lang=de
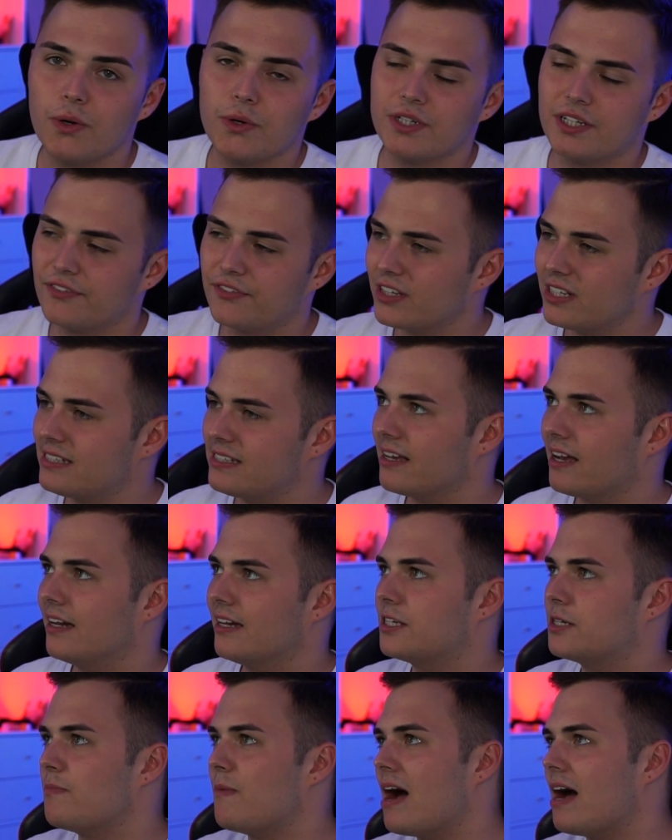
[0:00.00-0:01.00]
Und ihr wisst ja,
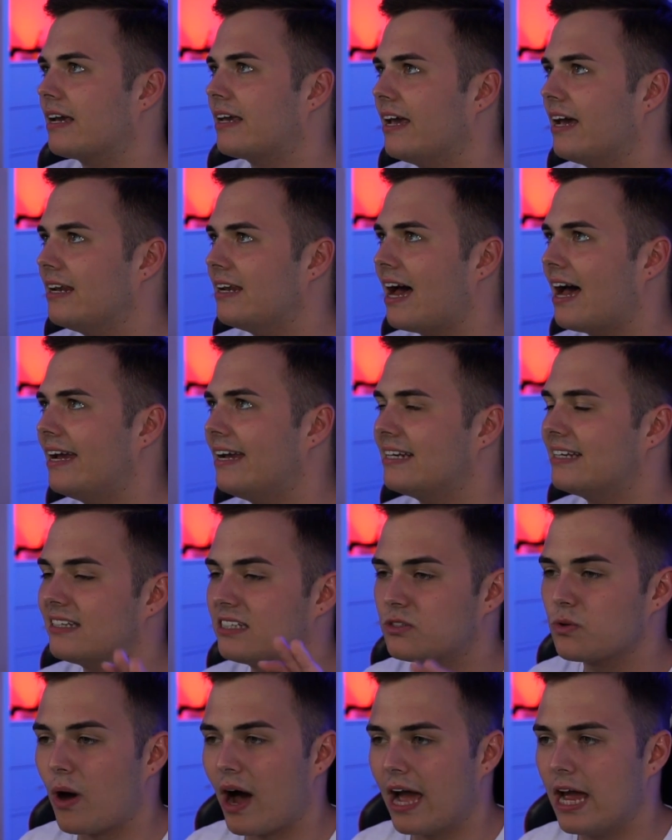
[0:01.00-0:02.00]
ich mache gerne eigentlich
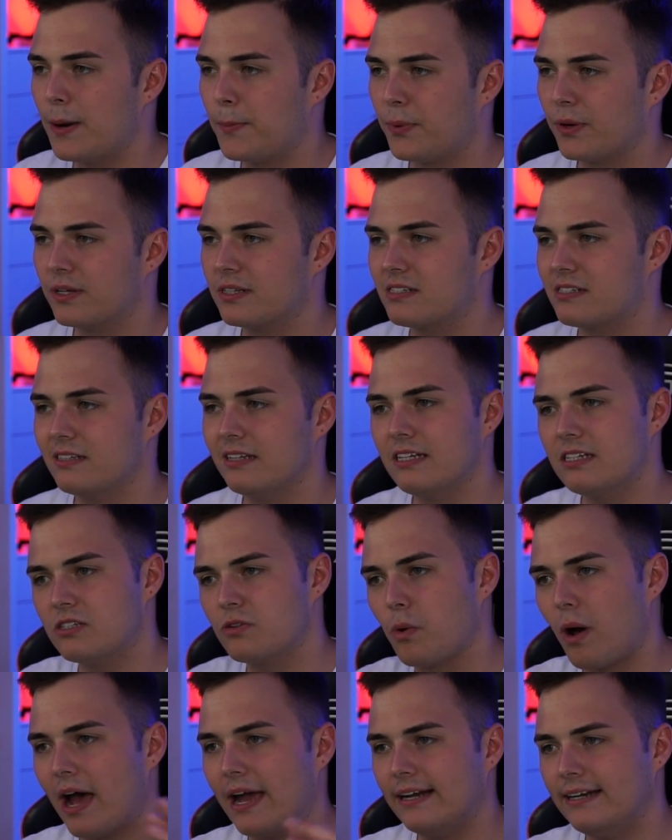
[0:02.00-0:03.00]
so Hybrids, nicht
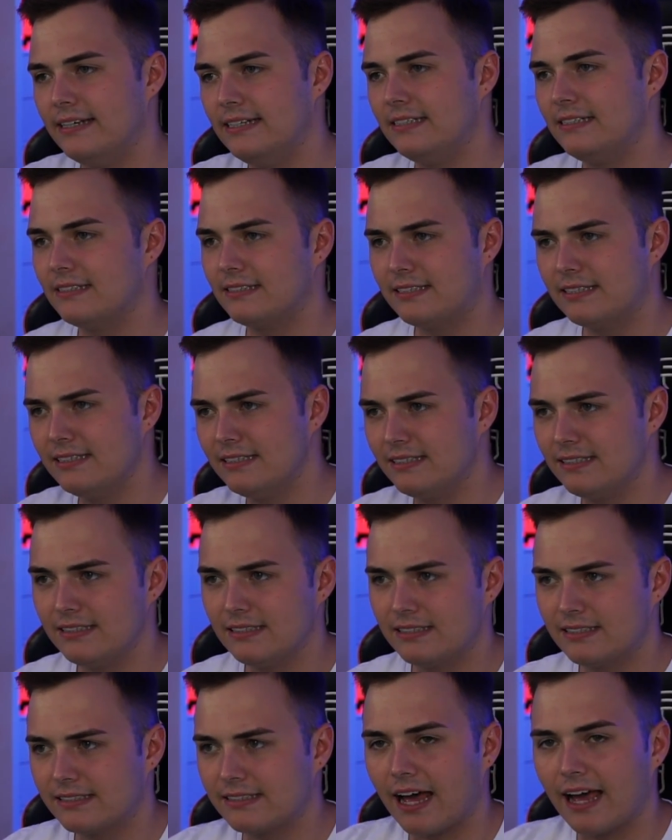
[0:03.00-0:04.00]
so ein liegen
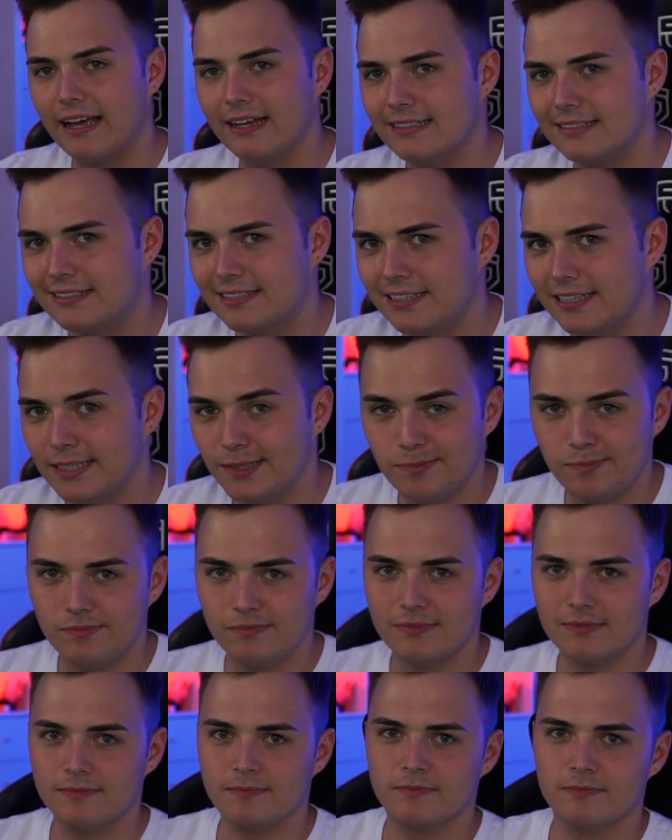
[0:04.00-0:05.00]
Teasy-Style-Team.